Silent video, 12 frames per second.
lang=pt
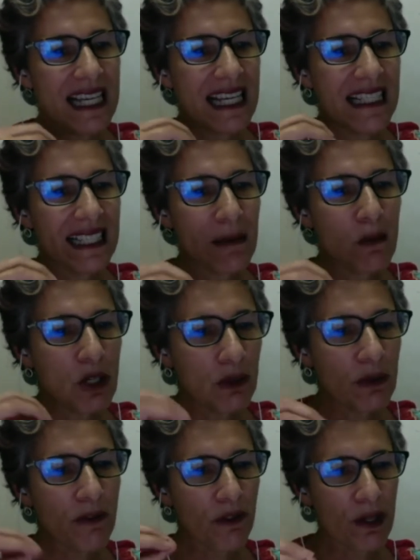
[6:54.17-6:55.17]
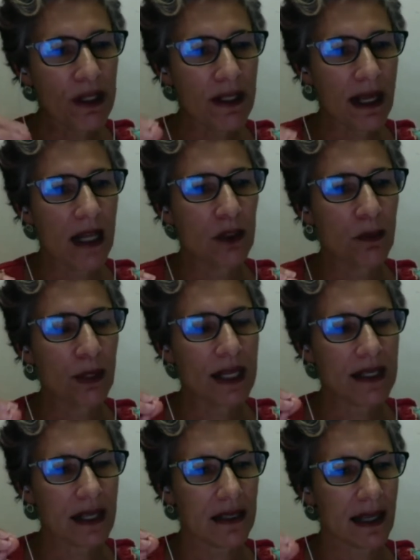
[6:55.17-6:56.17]
ele é muito influenciado por
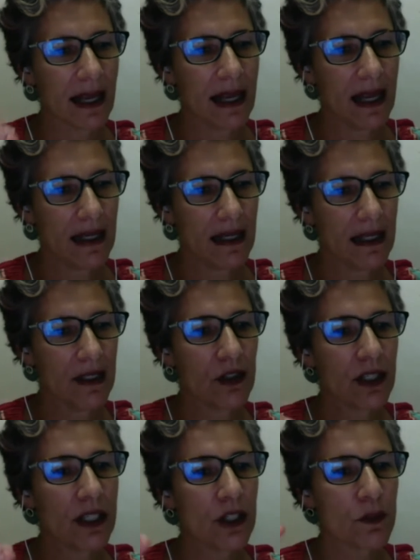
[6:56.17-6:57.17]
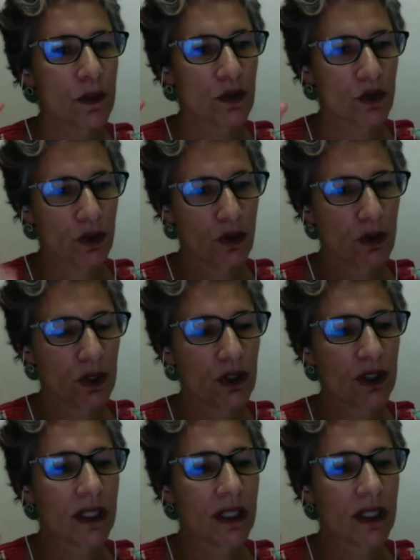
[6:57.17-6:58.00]
essa ideia de que as pessoas